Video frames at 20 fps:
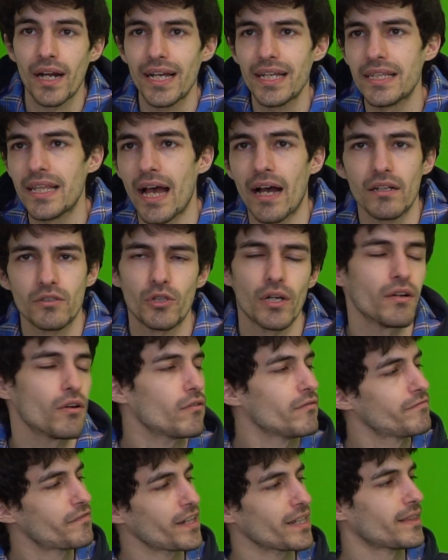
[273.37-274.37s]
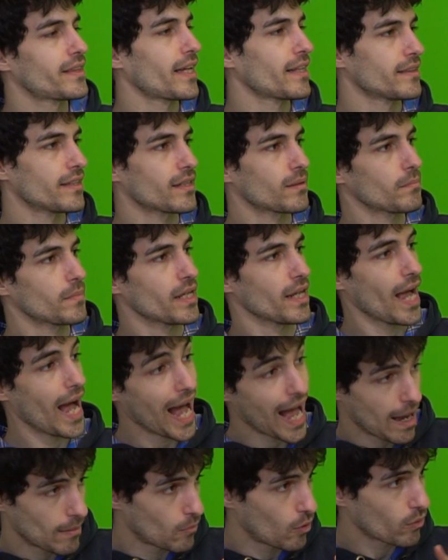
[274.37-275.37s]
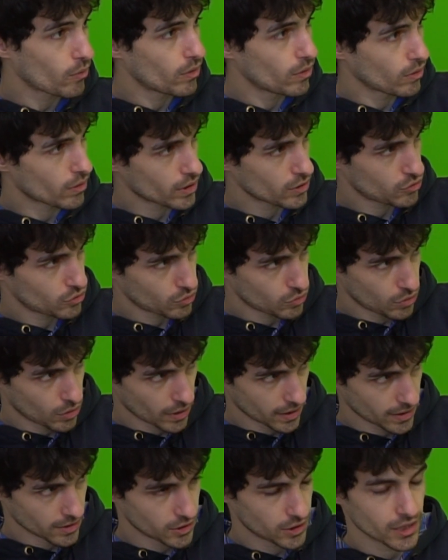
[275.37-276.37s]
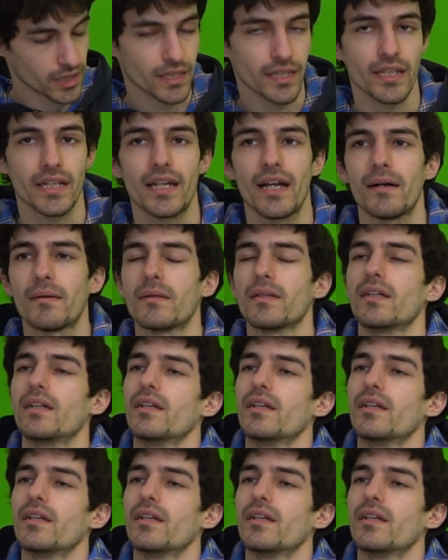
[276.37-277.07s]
hai idea, cioè non fraintendermi, amo quello che studio ad ingegneria.